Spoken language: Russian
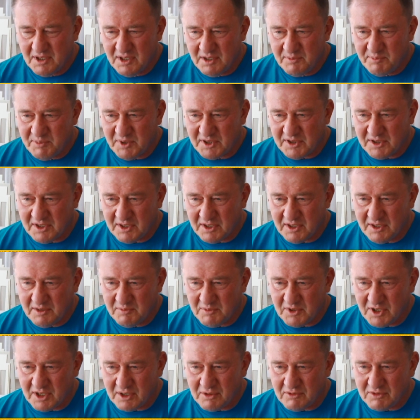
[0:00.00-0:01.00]
или под
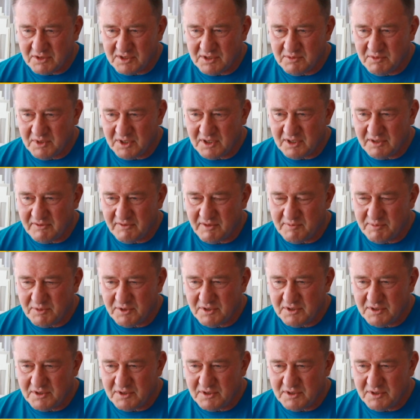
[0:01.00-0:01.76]
таким ракурсом этот